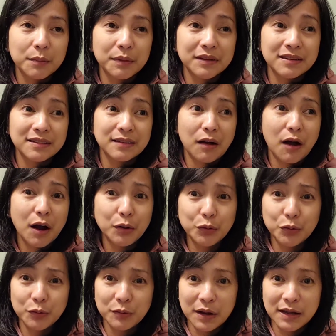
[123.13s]
It's hard
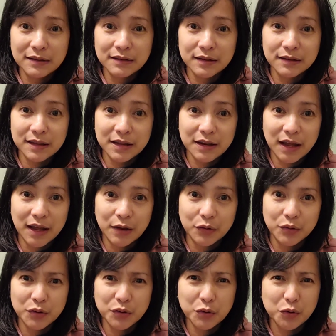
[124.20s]
to raise a
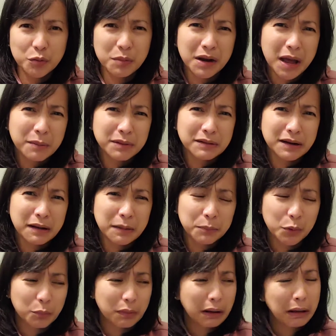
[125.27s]
teenager. You know, marami silang
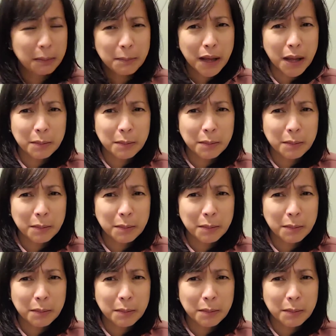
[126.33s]
problema.